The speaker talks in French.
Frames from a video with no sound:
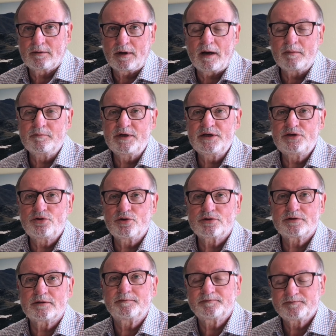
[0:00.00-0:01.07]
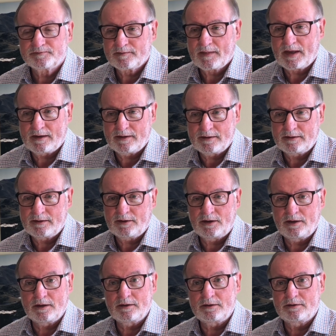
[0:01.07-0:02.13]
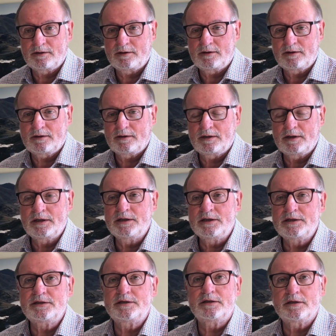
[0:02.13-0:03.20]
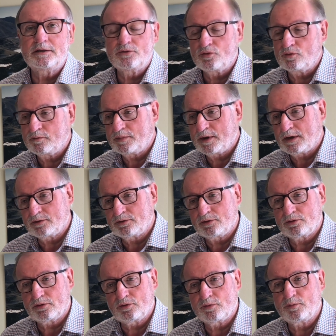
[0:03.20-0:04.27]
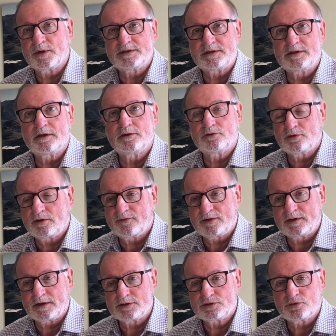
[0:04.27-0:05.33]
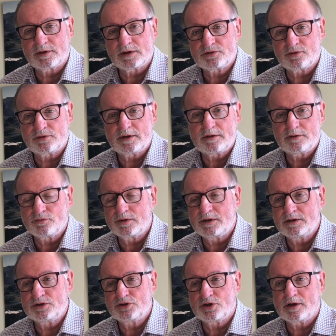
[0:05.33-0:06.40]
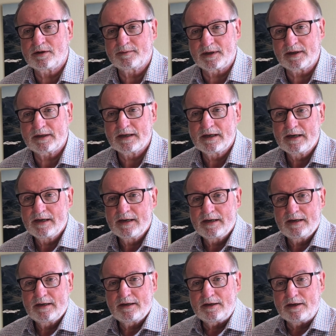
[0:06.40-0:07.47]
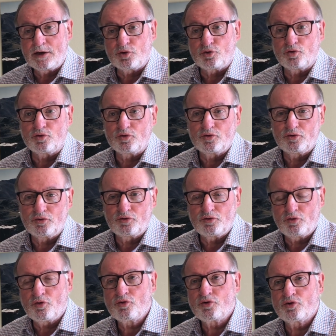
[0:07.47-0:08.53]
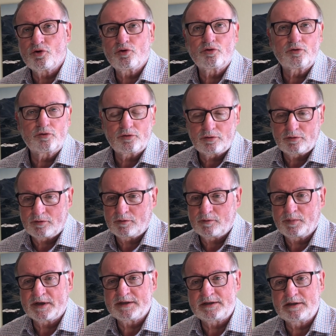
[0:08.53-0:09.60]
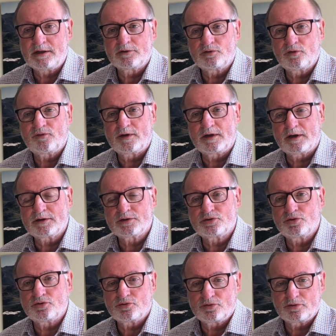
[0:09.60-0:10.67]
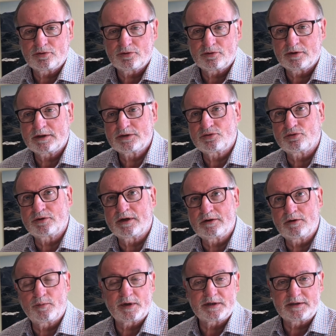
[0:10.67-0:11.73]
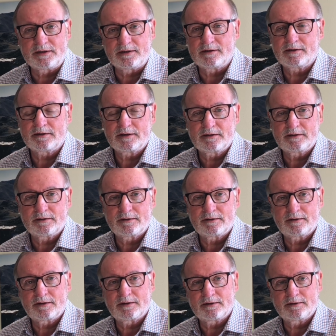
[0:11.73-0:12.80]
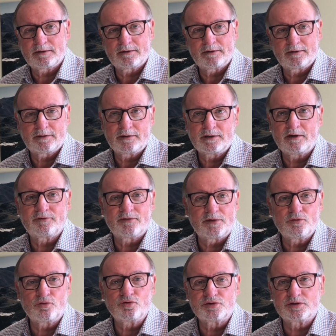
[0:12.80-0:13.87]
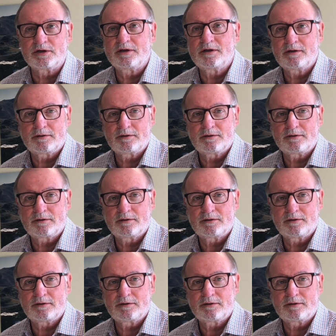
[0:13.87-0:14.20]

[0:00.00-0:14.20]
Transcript: ambitieuse, hein, qui a été initiée donc par notre président de la Fédération nationale, Willy Schramm, hein, et que aucun euh, président de fédération euh, nationale précédent euh, n'avait osé